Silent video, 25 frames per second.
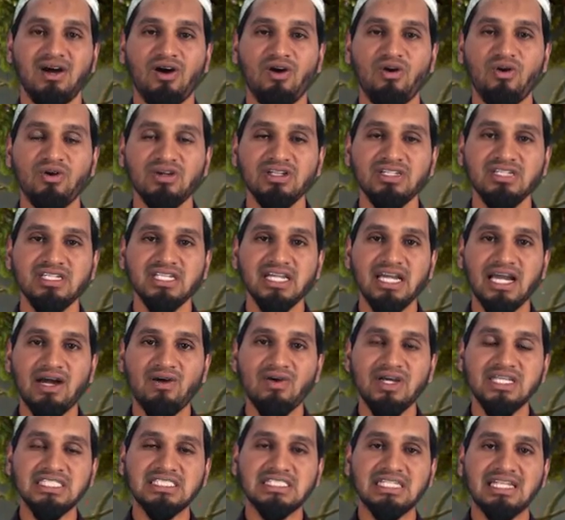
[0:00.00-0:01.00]
คนที่เขา
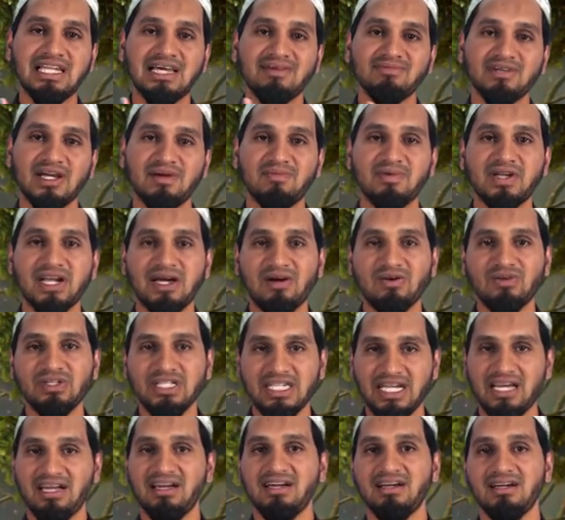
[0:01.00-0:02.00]
ให้สลามกับเรา
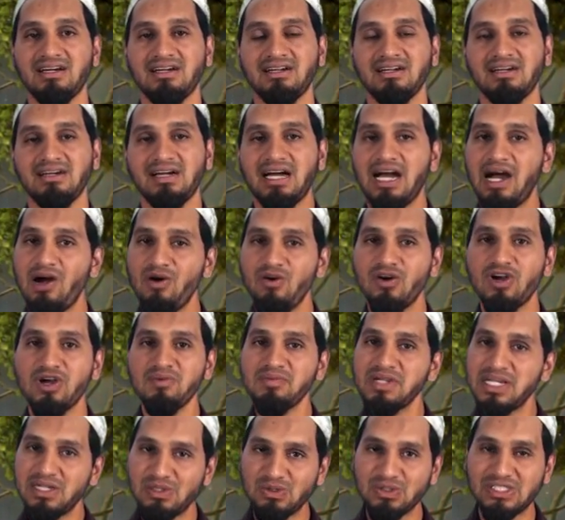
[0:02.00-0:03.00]
เนี่ยเขาก็
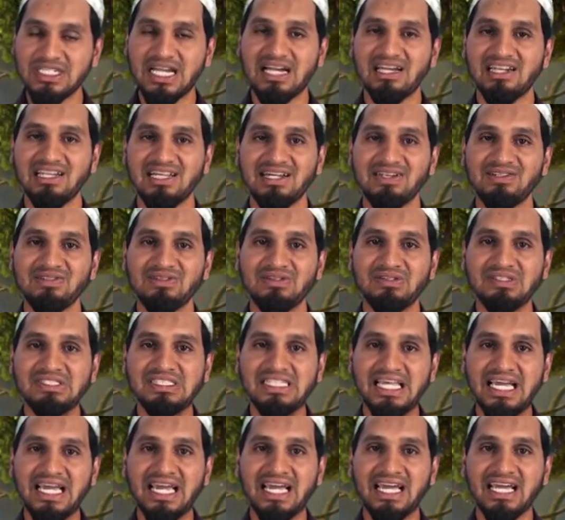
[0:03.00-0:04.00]
ไม่รู้จักเรา
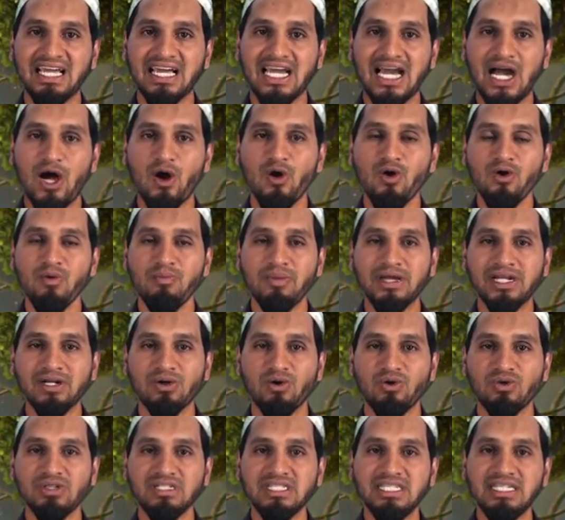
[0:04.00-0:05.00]
แต่เขาเป็น
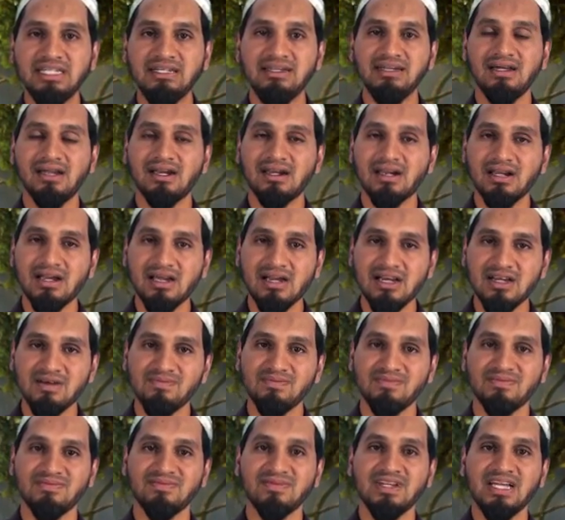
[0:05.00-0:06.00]
คนที่เริ่
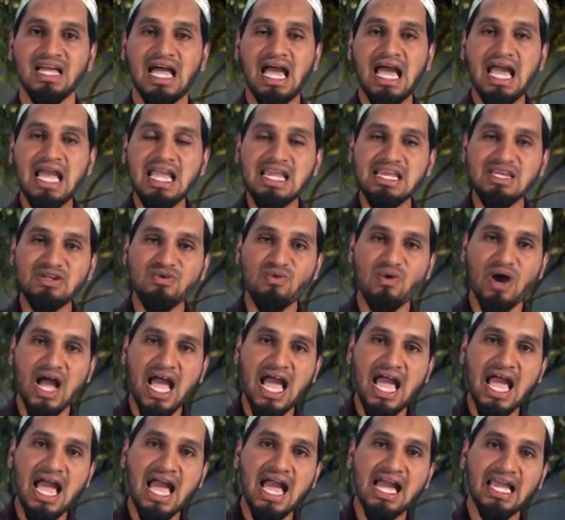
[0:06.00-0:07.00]
มให้ดู
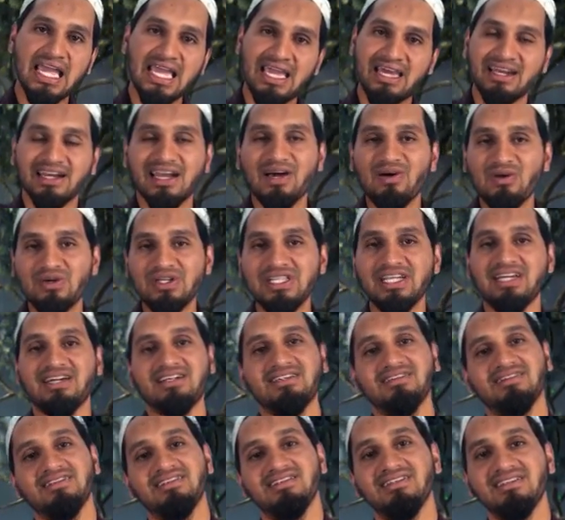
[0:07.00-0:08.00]
อาแก่เราเนี่ย
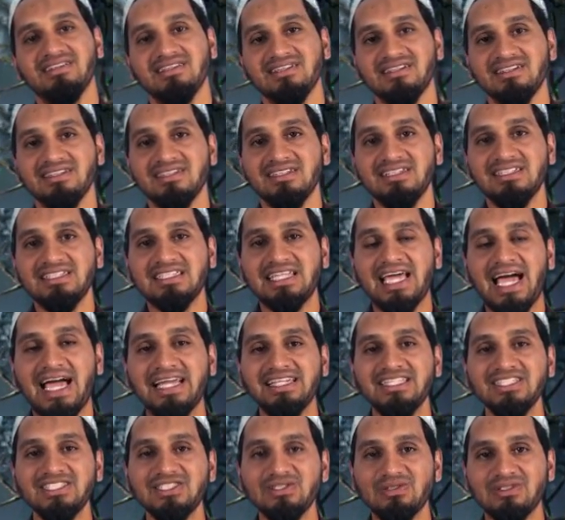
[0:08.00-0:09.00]
ท้าย
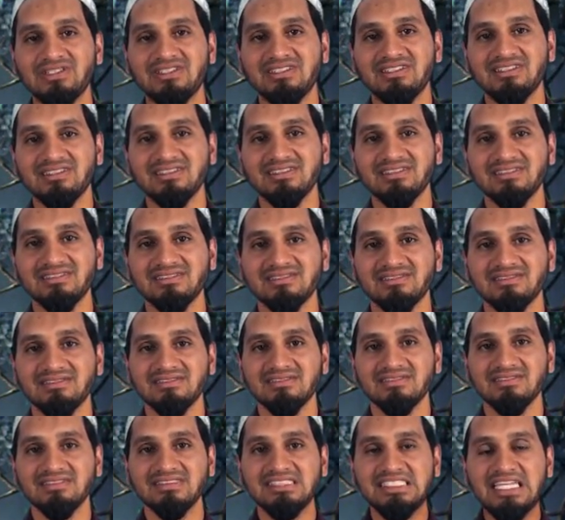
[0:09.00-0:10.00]
ที่สุด
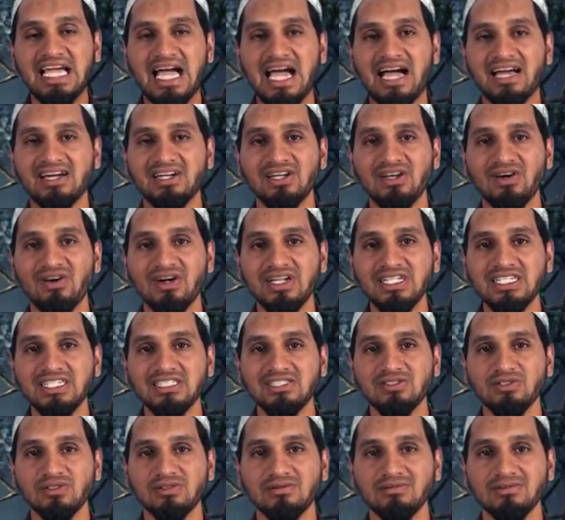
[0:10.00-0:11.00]
อย่างน้อย
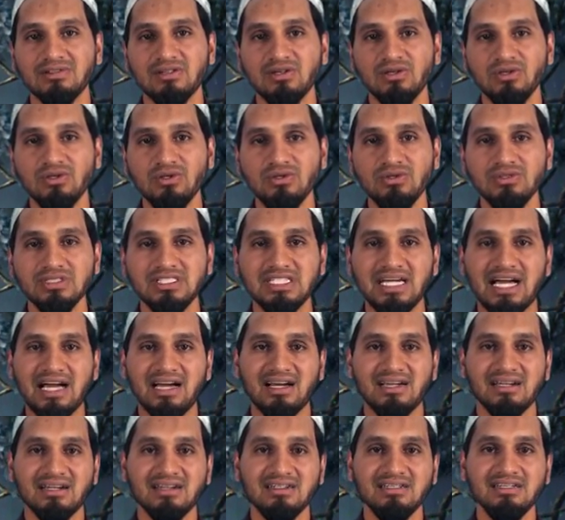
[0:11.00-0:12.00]
ที่สุดรู้จัก
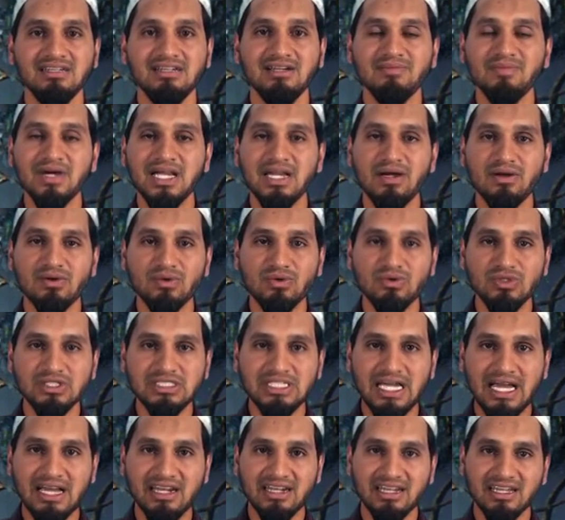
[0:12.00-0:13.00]
หรือไม่รู้
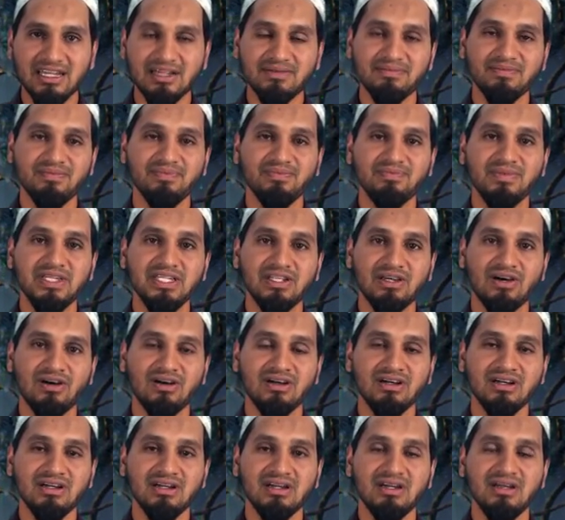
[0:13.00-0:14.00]
จักนะครับพี่น้อ
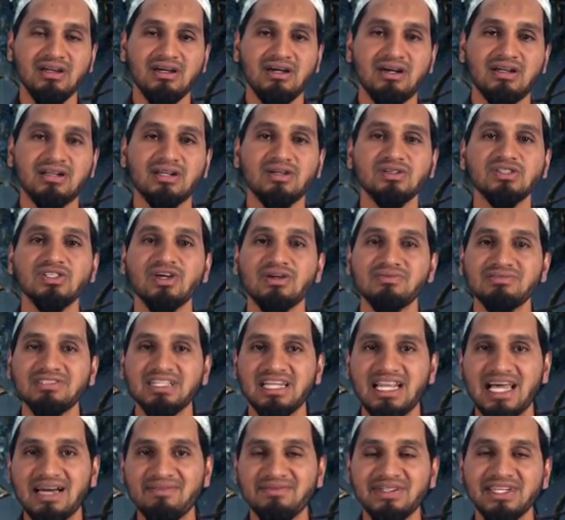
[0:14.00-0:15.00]
งเราตอบส
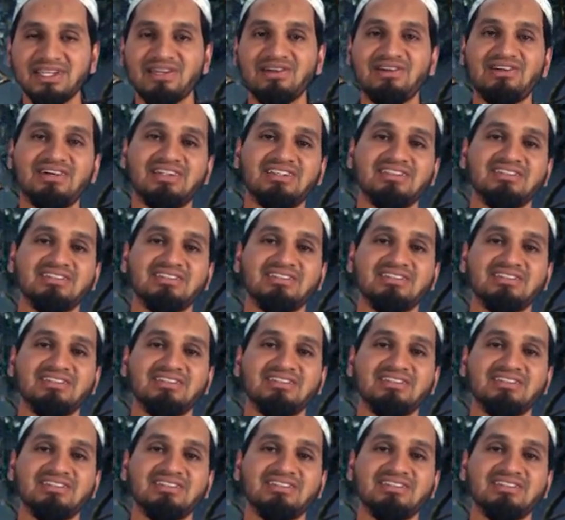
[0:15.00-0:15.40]
ลามไปก่อน